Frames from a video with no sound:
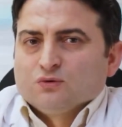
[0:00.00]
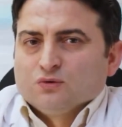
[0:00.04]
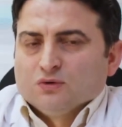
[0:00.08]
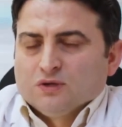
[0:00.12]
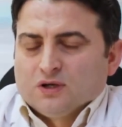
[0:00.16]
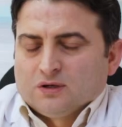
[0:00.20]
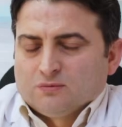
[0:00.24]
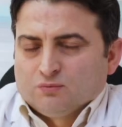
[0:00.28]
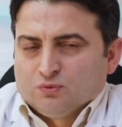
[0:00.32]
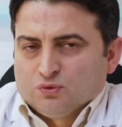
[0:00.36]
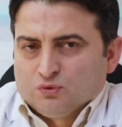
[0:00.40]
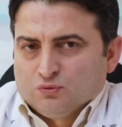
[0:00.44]

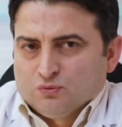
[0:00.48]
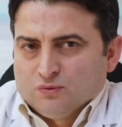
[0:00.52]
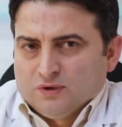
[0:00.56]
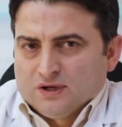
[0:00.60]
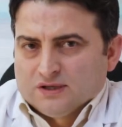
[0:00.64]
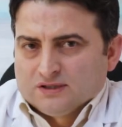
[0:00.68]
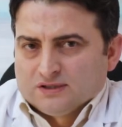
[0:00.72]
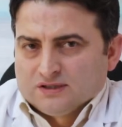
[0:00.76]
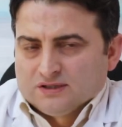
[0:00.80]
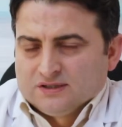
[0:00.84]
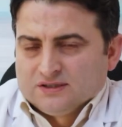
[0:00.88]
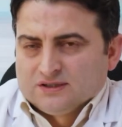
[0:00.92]
kulak burun
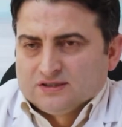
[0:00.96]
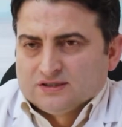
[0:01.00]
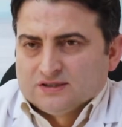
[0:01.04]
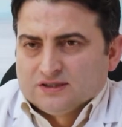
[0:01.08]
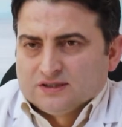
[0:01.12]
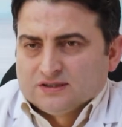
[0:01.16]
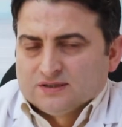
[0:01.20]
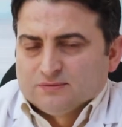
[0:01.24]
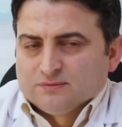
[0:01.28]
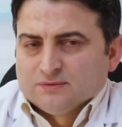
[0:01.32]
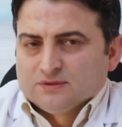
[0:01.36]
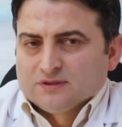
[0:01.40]
boğaz
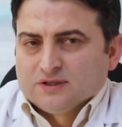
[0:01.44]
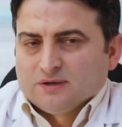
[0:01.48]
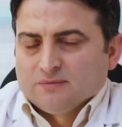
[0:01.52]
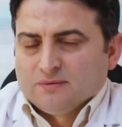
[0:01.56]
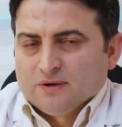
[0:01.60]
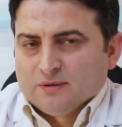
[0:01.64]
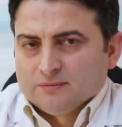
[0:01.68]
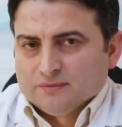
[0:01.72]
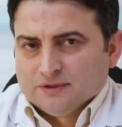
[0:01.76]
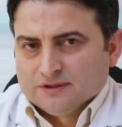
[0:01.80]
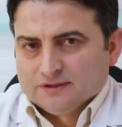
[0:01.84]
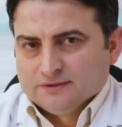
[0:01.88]
ihtisasımı
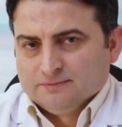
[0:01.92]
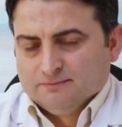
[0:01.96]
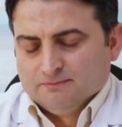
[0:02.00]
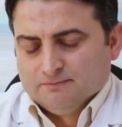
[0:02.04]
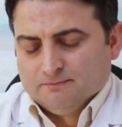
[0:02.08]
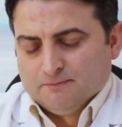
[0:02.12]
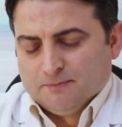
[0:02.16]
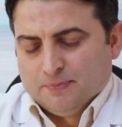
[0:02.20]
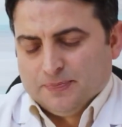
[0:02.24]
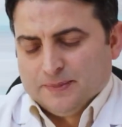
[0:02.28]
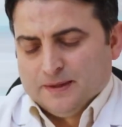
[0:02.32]
tamamladım.